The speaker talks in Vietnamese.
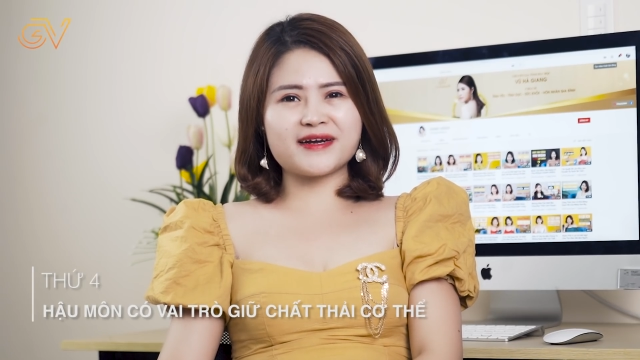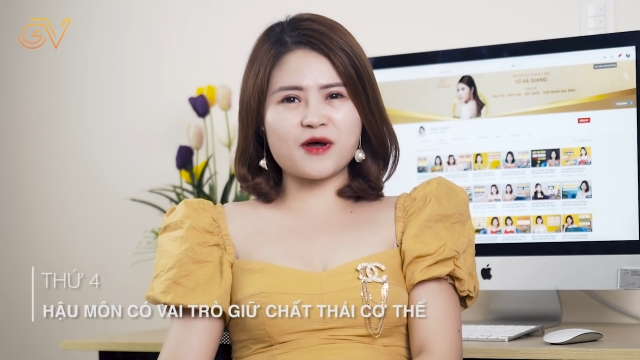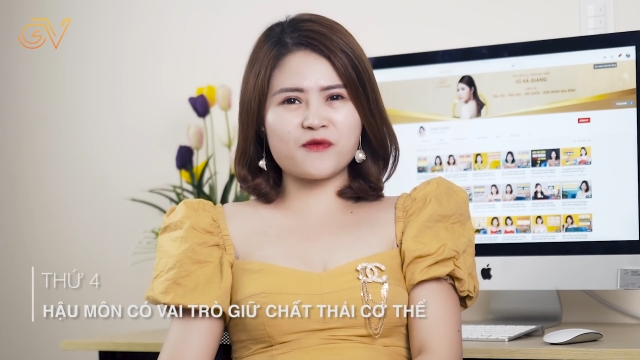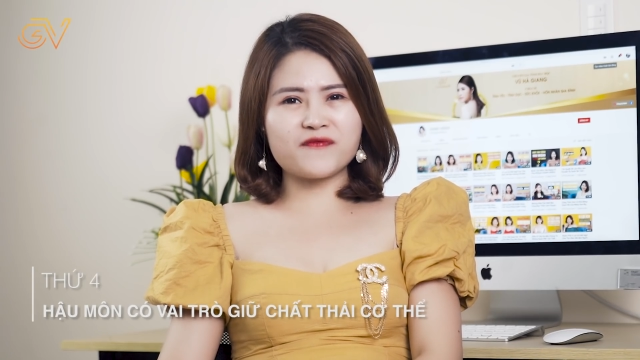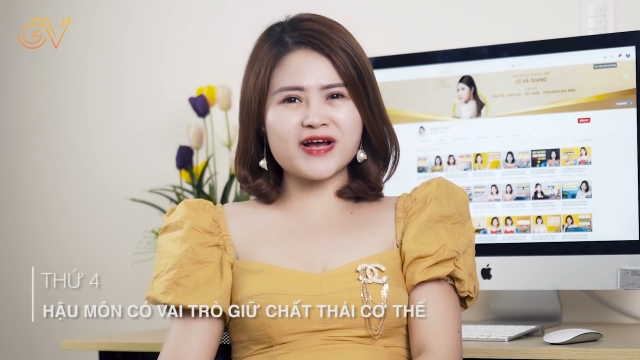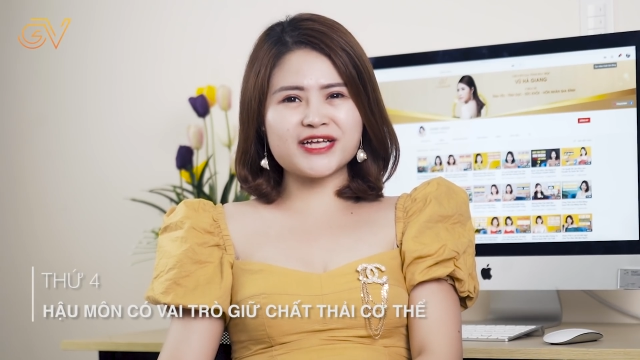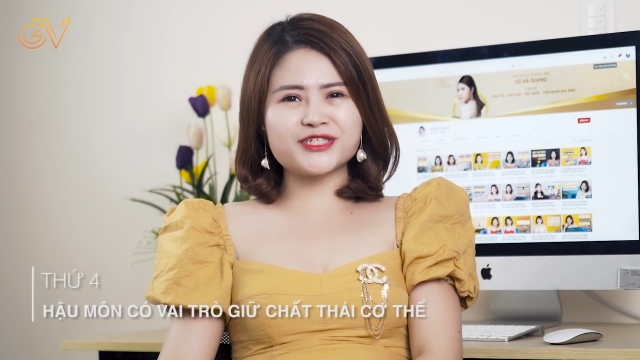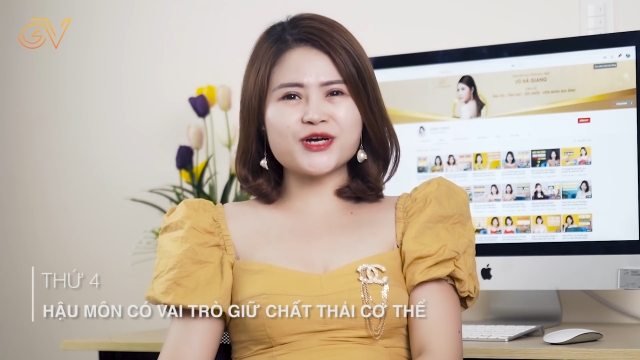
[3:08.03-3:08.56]
đóng
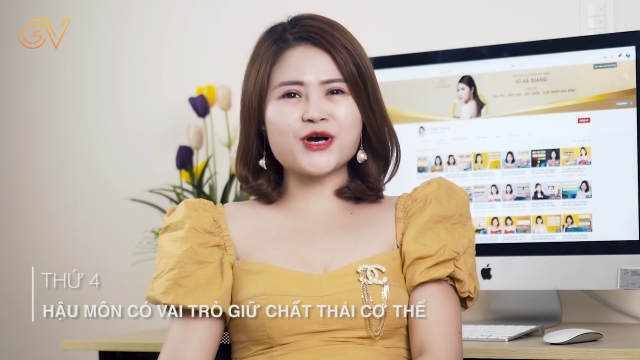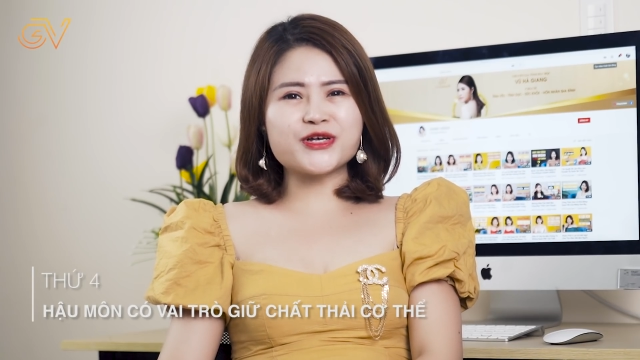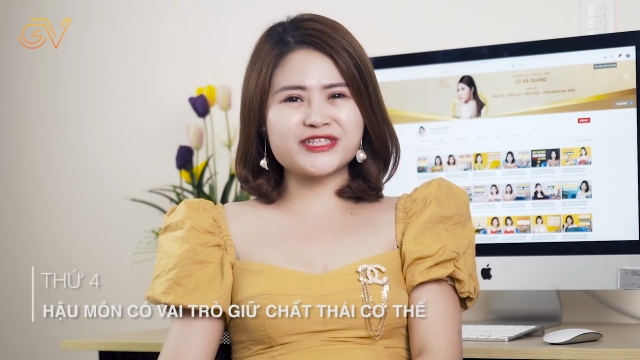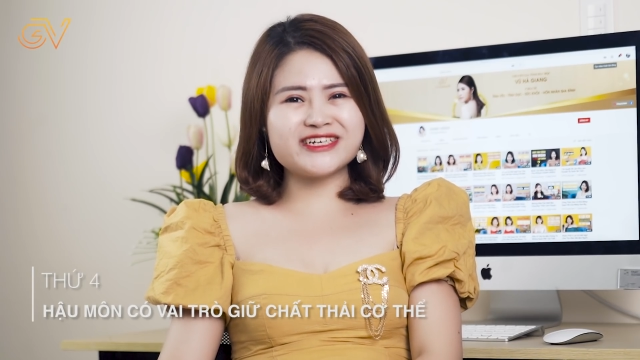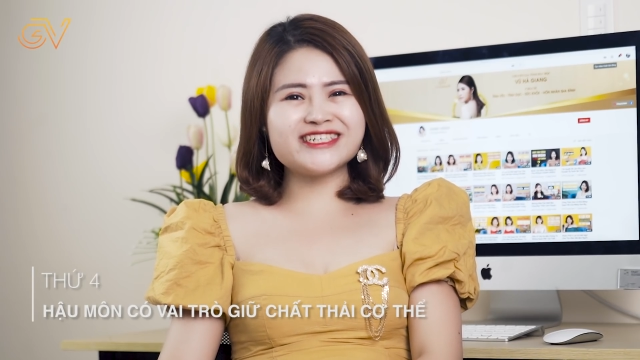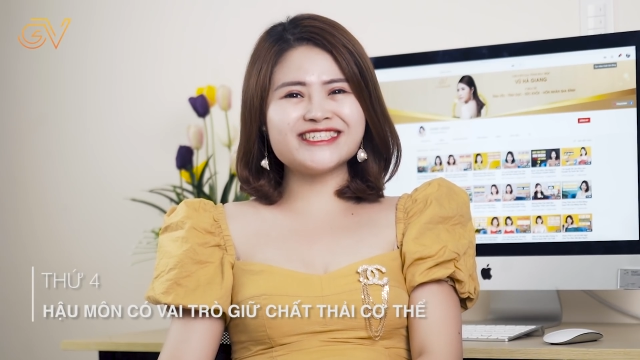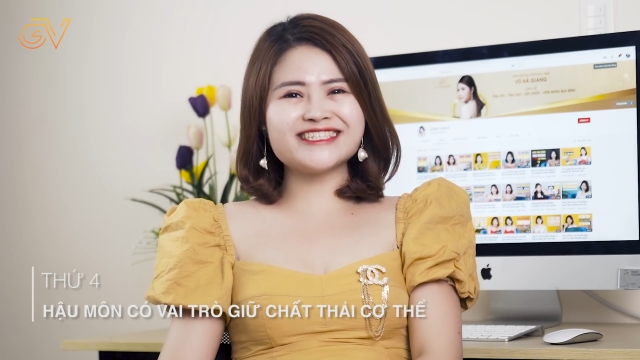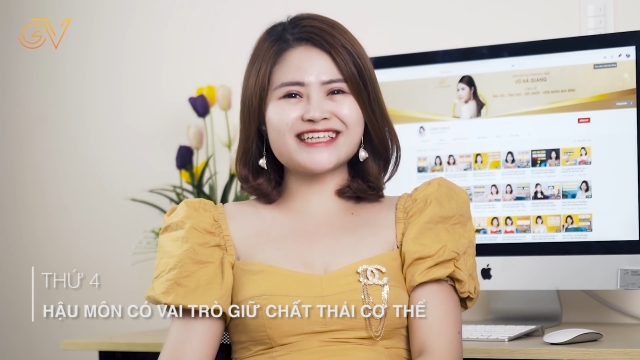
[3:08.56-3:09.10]
vai trò
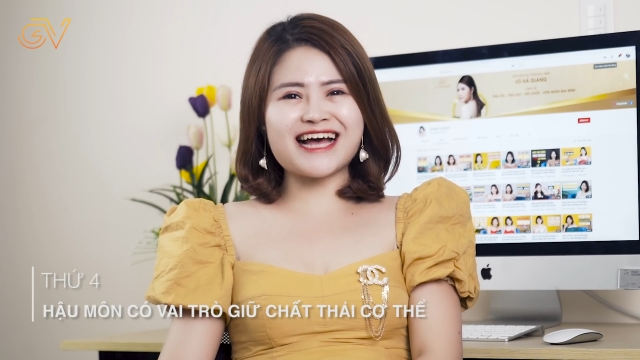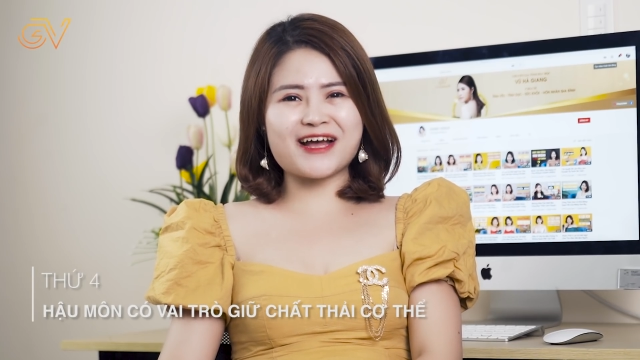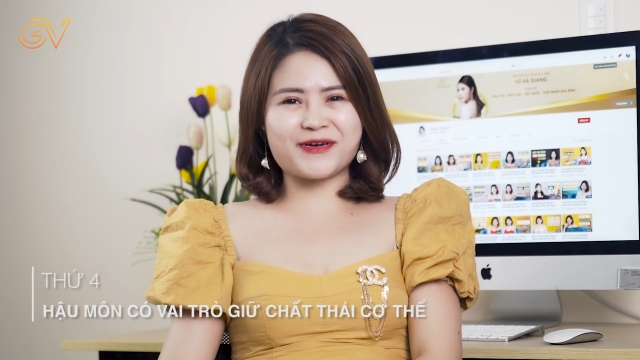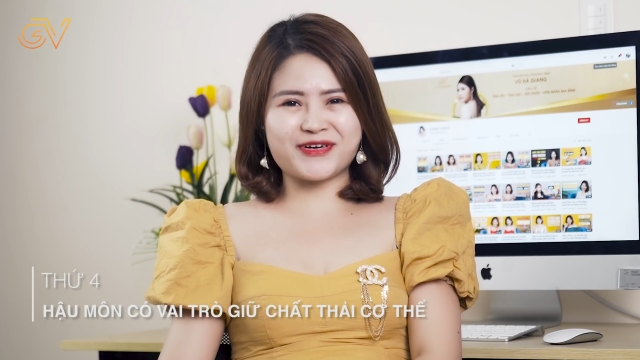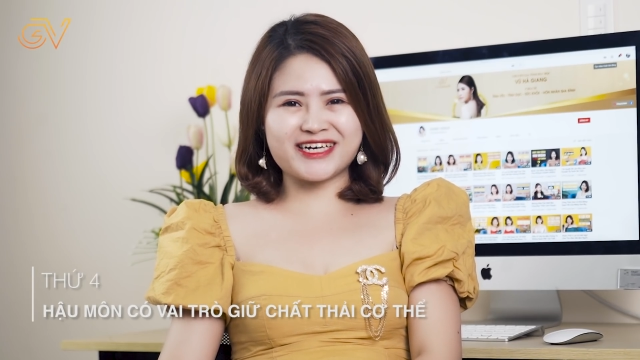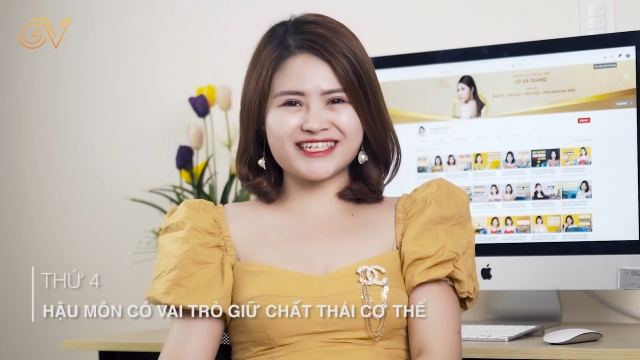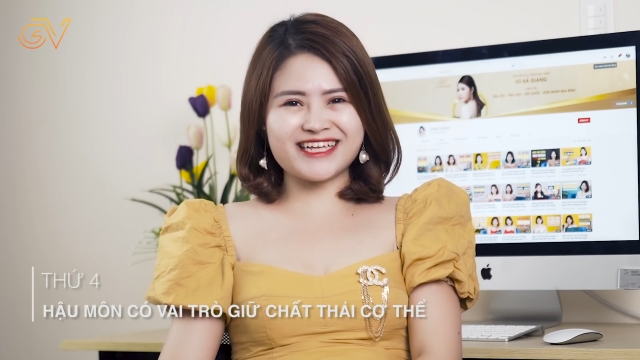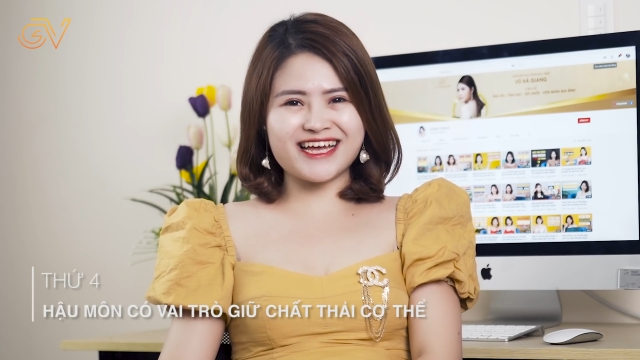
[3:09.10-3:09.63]
giữ chất thải
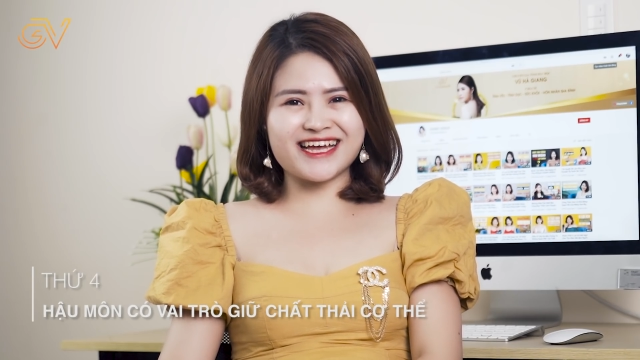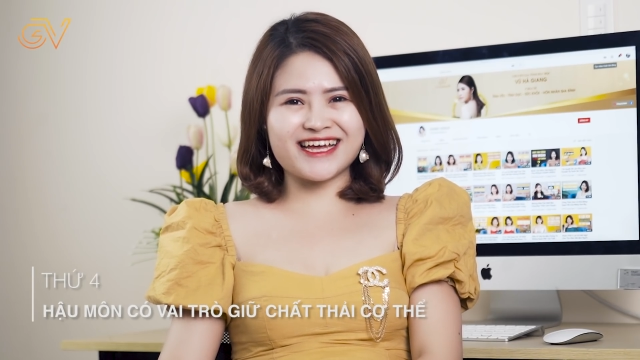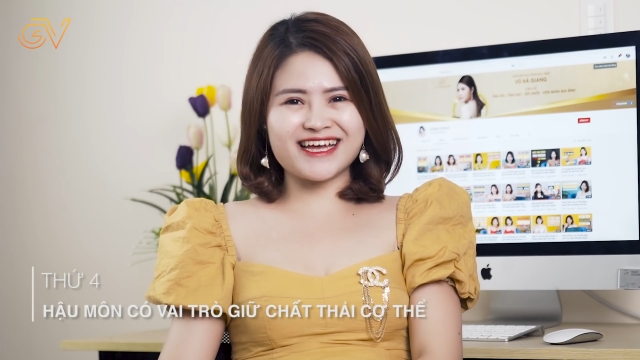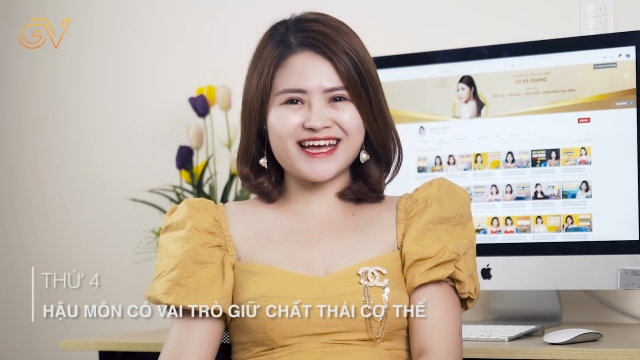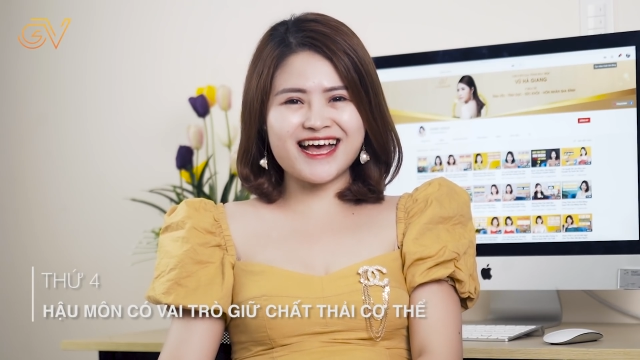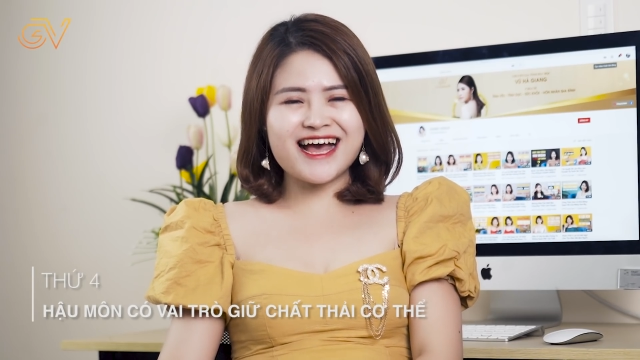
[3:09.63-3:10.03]
của cơ thể.